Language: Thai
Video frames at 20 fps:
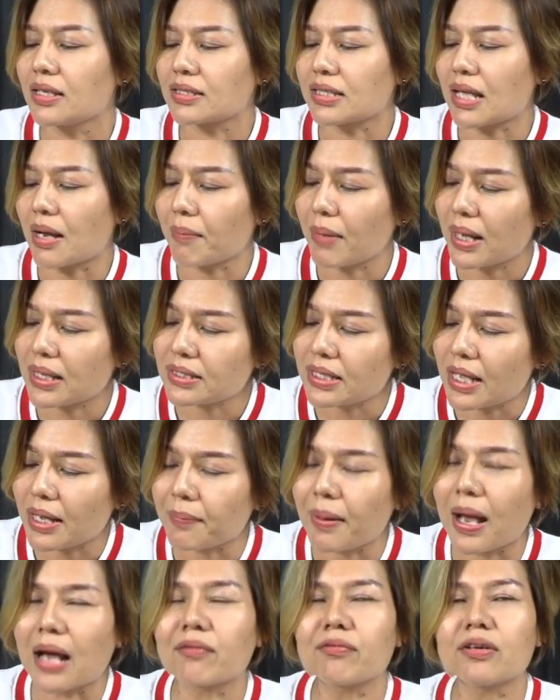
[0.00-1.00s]
สามารถใส่
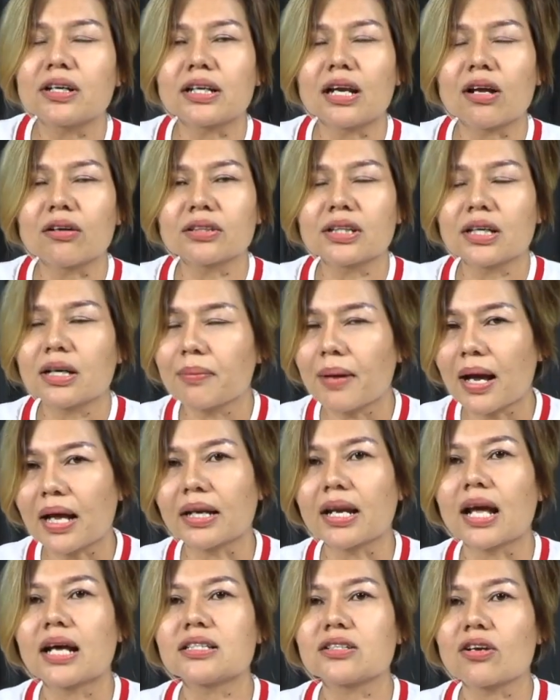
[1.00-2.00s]
พาสเวิร์ดเราเตอร์ผ่า
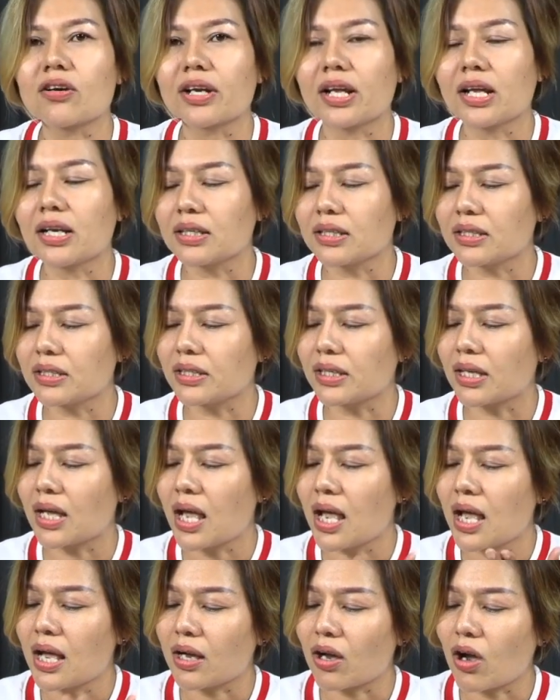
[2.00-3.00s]
นหน้าจอได้เลย
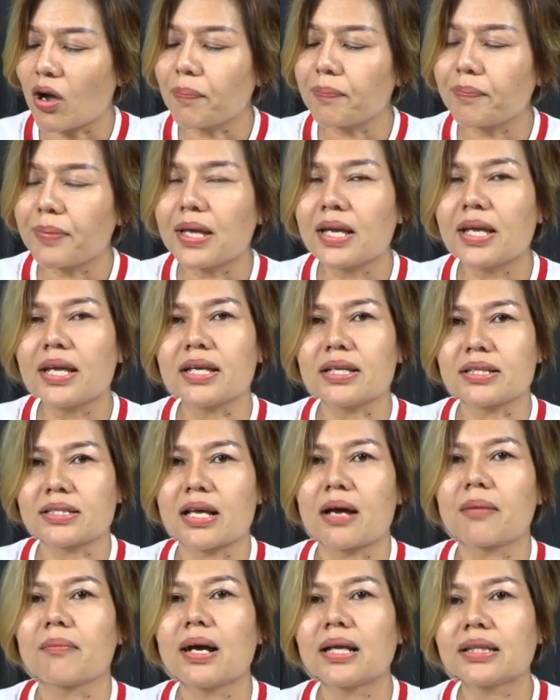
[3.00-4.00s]
Copy
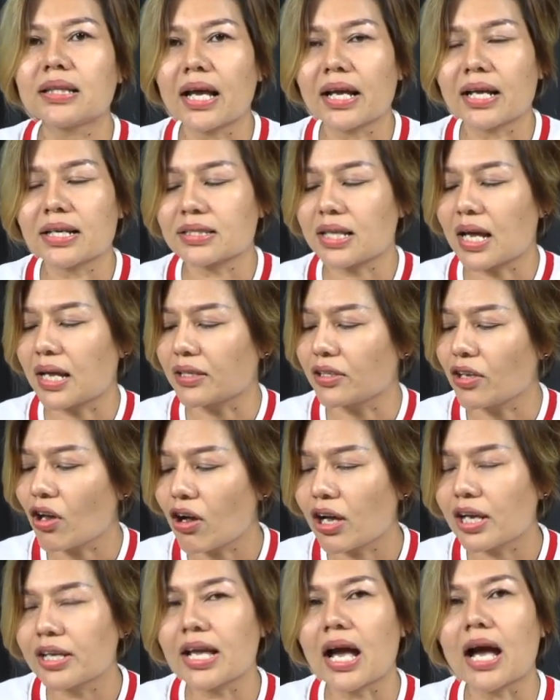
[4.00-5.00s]
สามารถถ่ายเอกสารย่
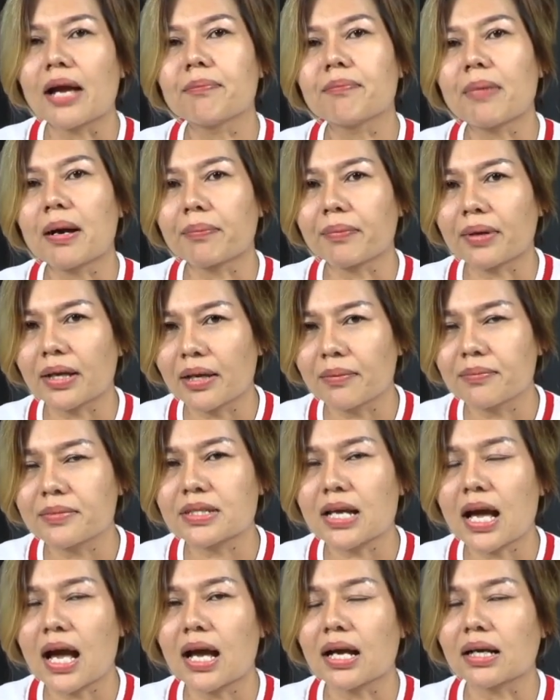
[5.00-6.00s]
อขยายปรับเข้ม
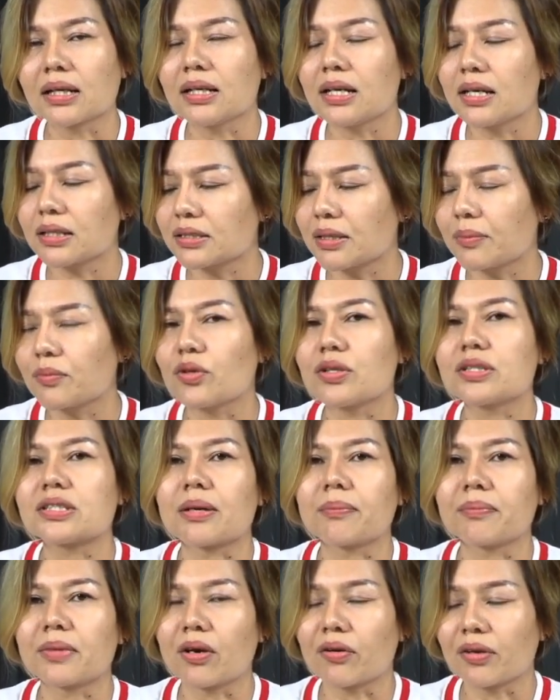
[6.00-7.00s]
จางเลือกจำนวน
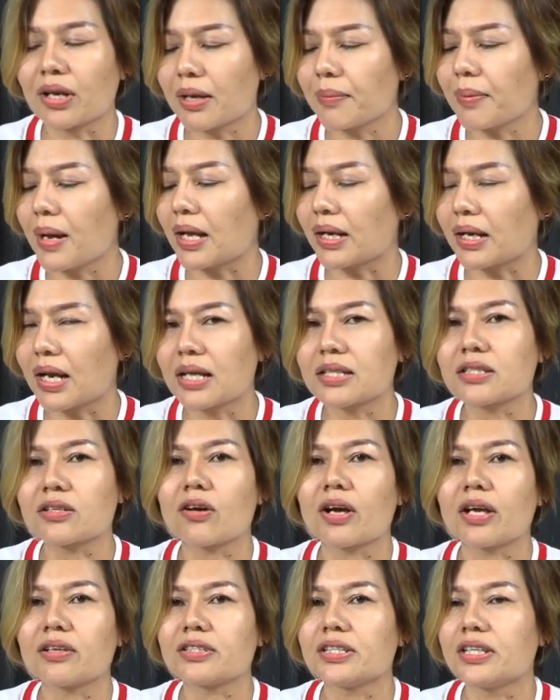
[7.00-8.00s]
สำเนาได้ผ่านหน้าจ
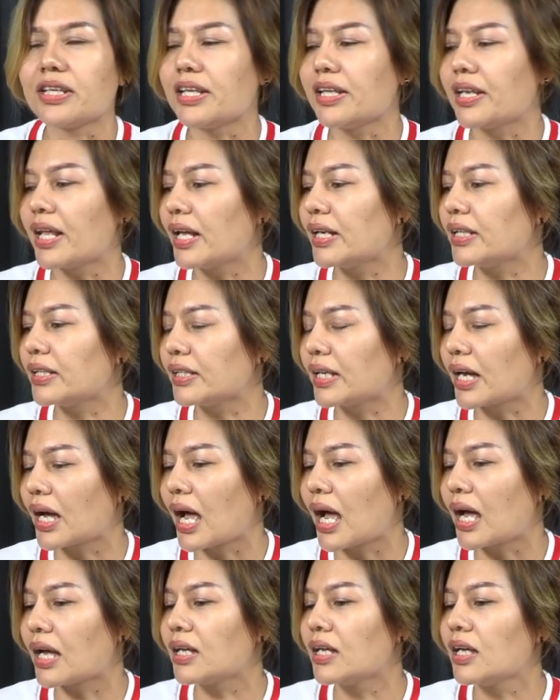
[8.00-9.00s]
อ LCD ได้เลยนะ
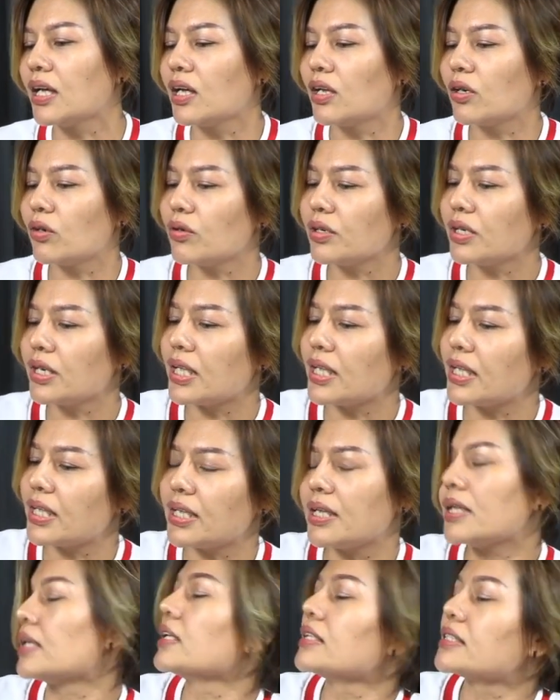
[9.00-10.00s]
คะ รุ่นนี้
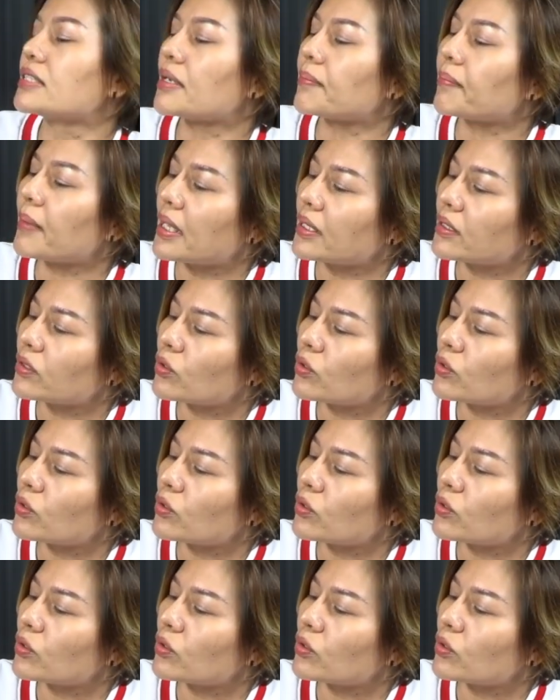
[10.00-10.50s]
จะเป็น